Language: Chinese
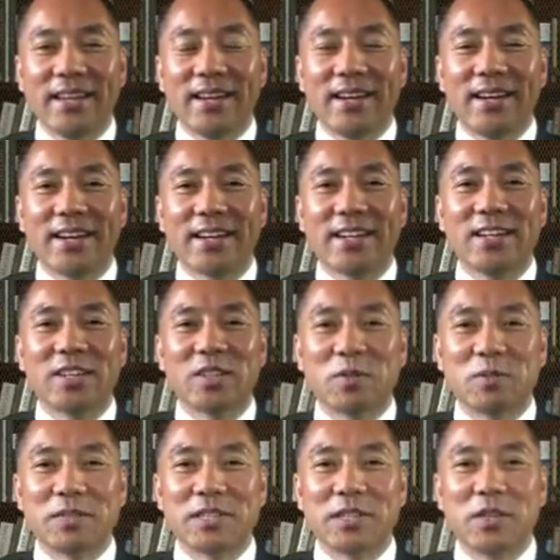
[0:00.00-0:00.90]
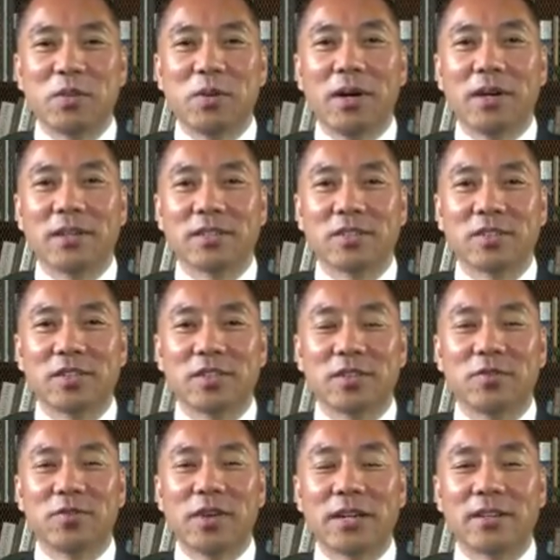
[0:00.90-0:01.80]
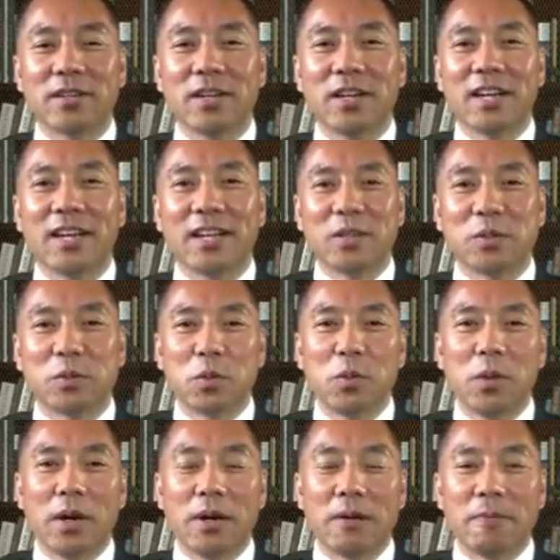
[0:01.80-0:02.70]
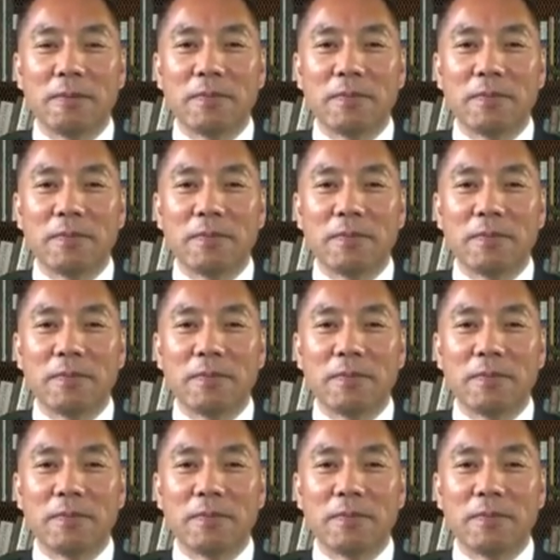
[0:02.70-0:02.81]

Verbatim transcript: 啊，各种情况就是发生了很多